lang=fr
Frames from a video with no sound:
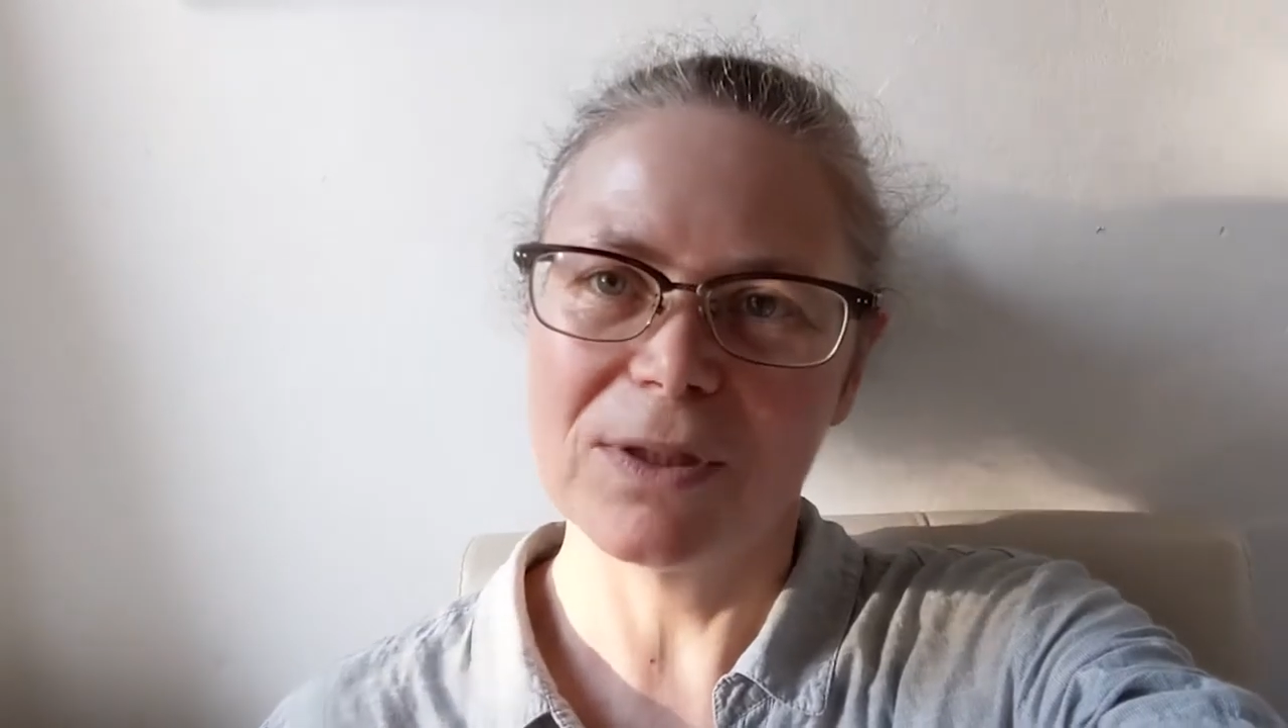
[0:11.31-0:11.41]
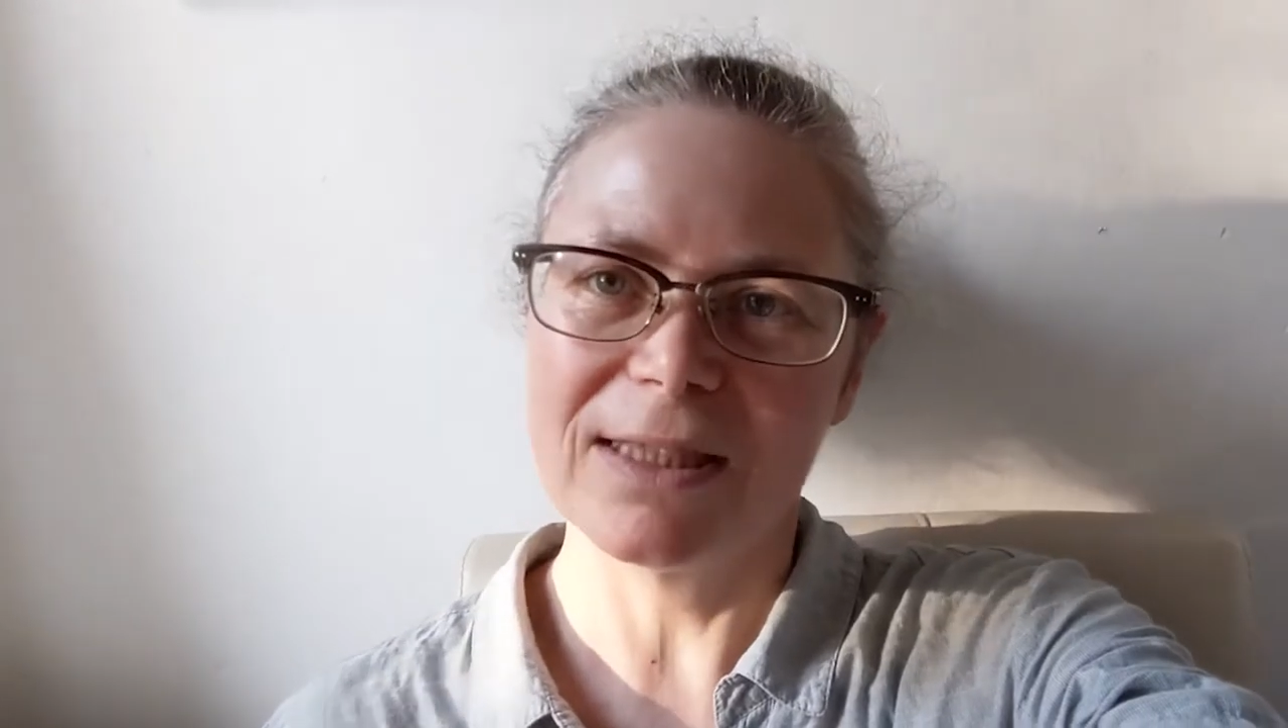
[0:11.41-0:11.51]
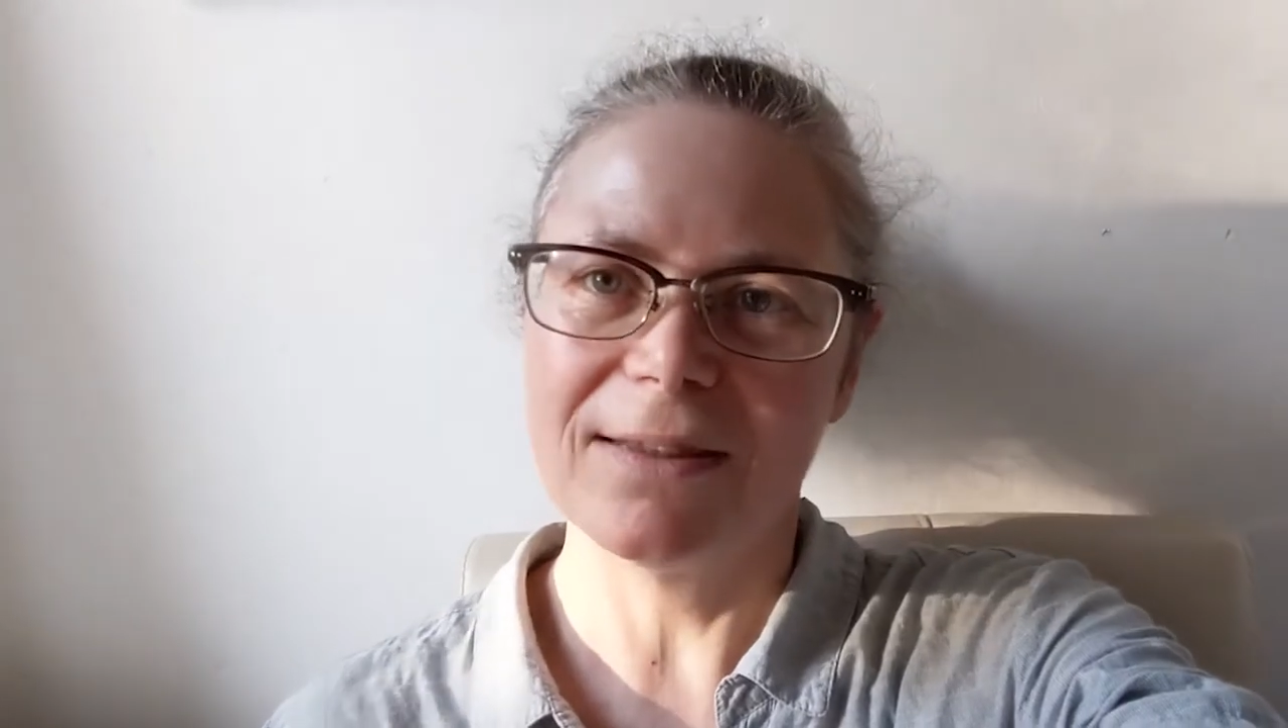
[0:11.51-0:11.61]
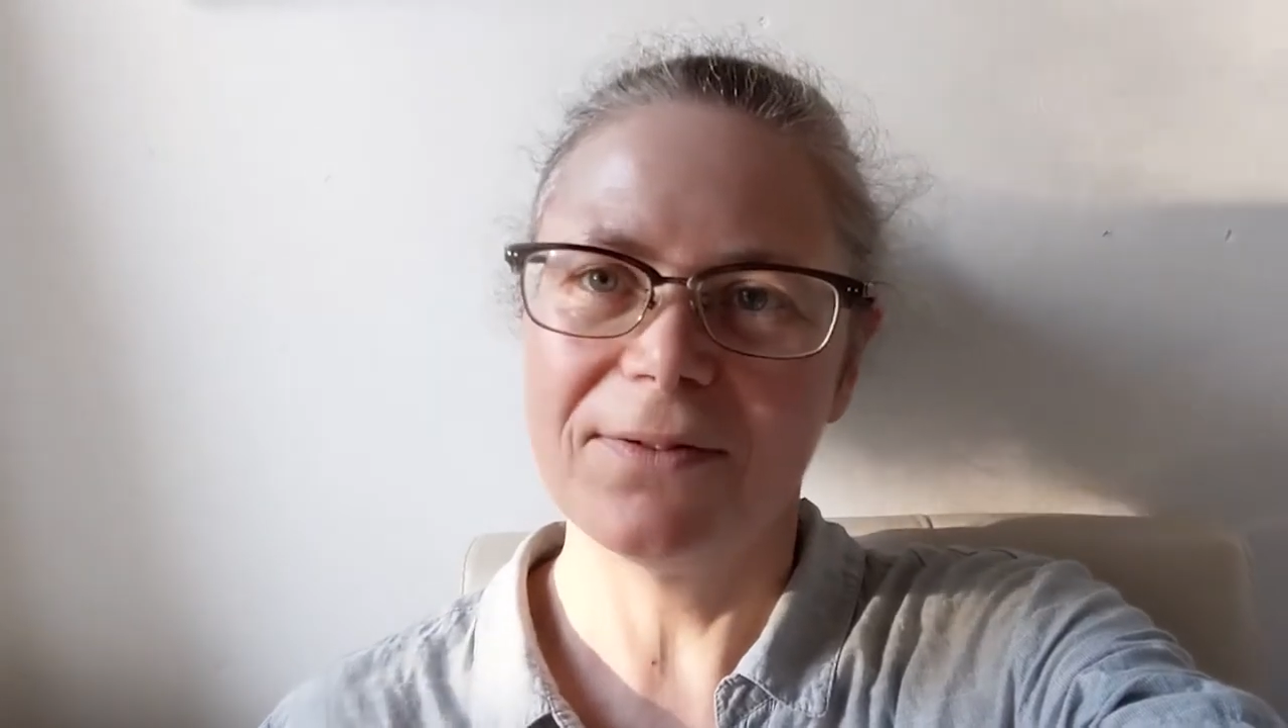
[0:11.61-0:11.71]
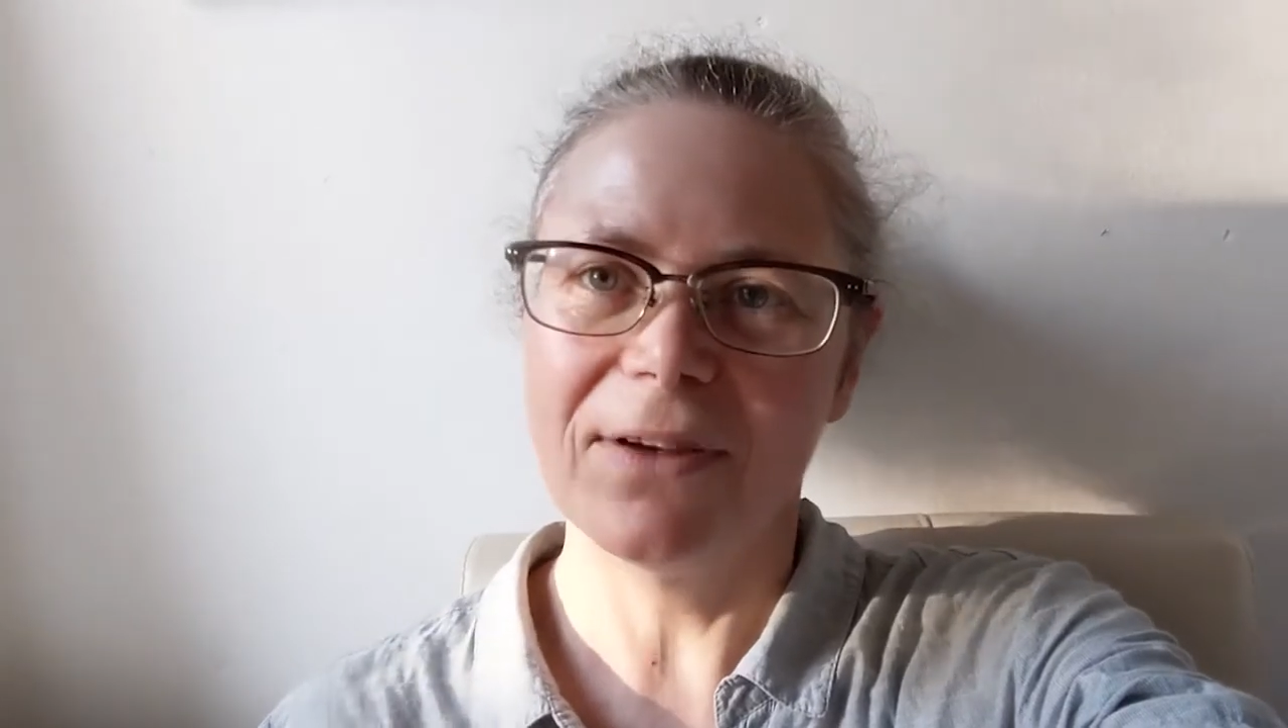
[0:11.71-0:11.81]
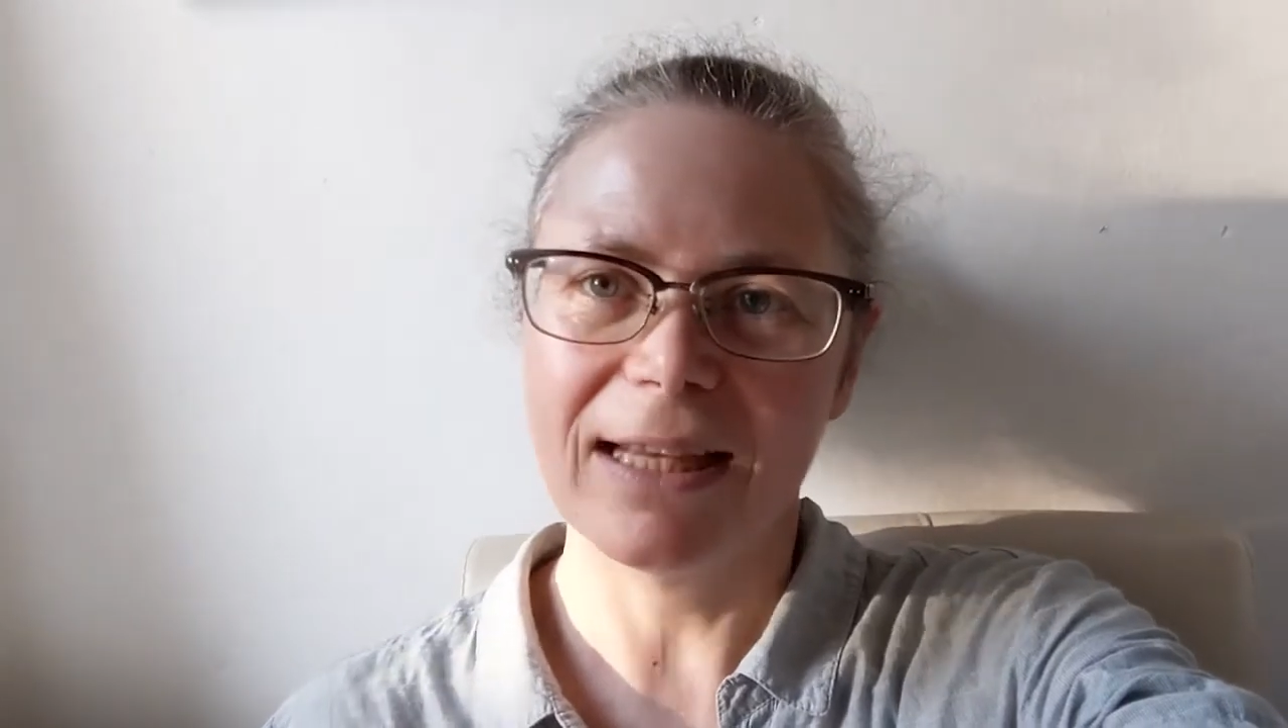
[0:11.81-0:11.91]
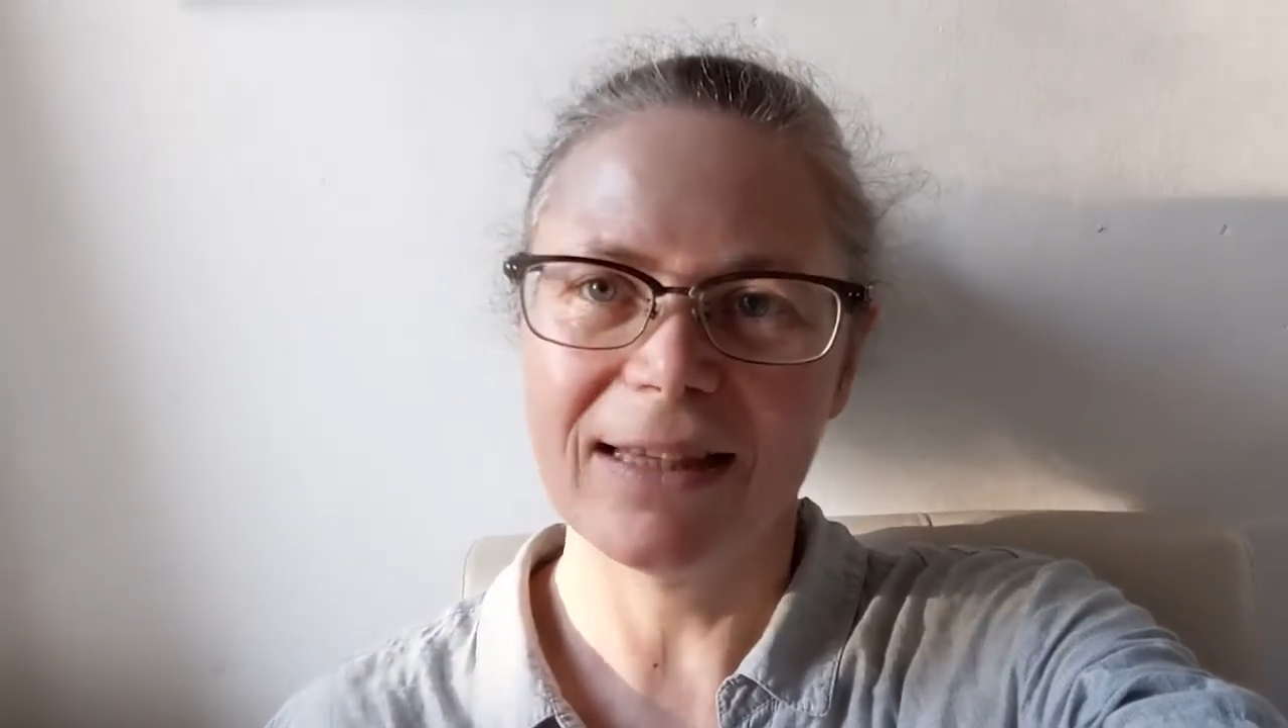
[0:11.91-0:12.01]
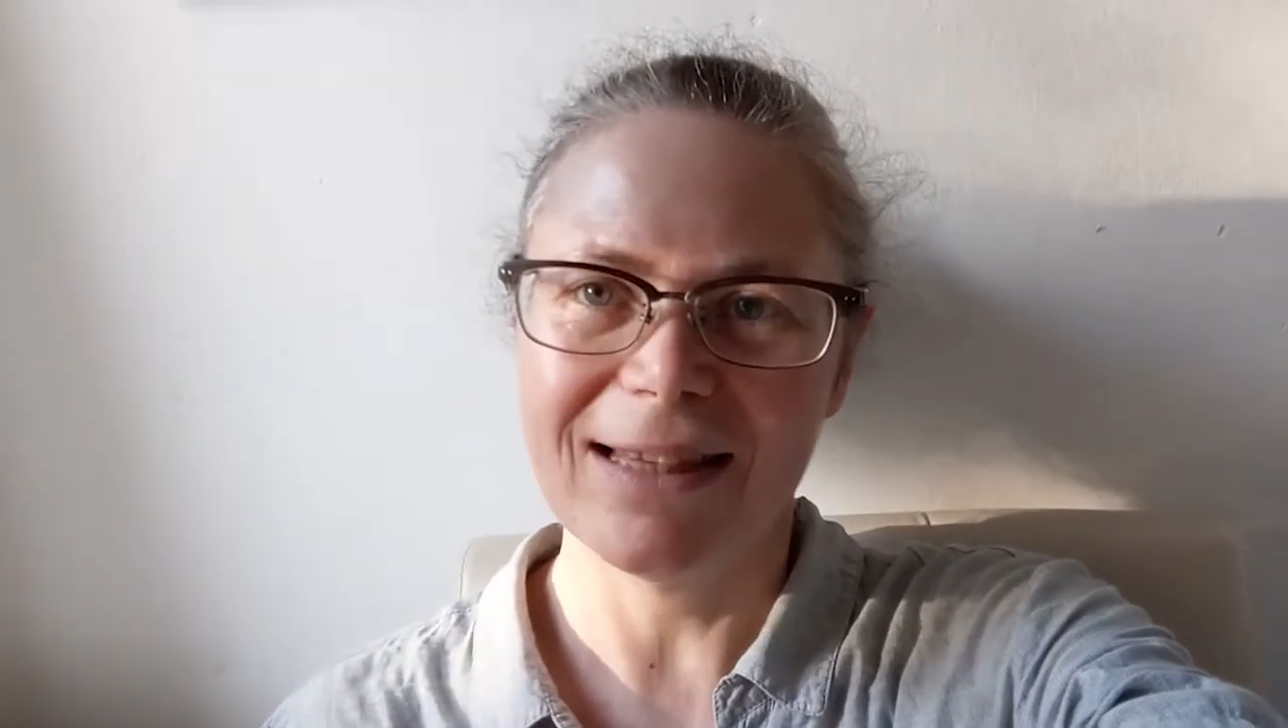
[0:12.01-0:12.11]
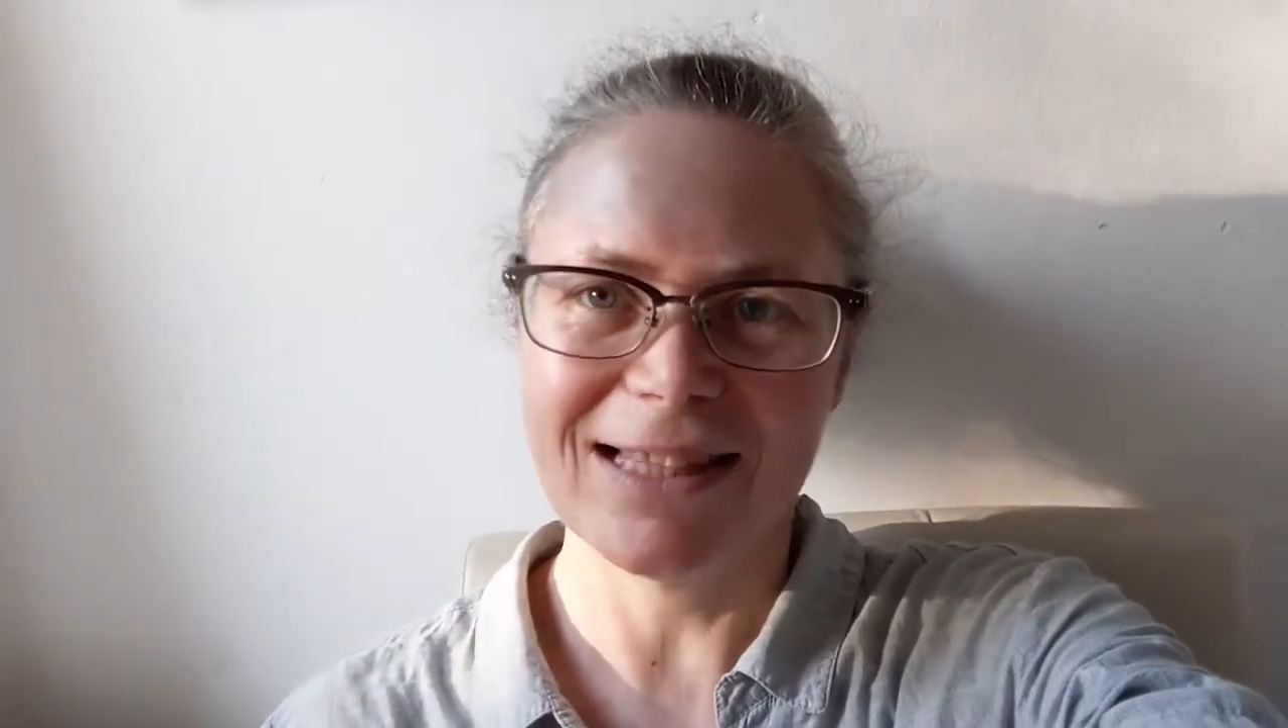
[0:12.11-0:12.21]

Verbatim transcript: aussi fête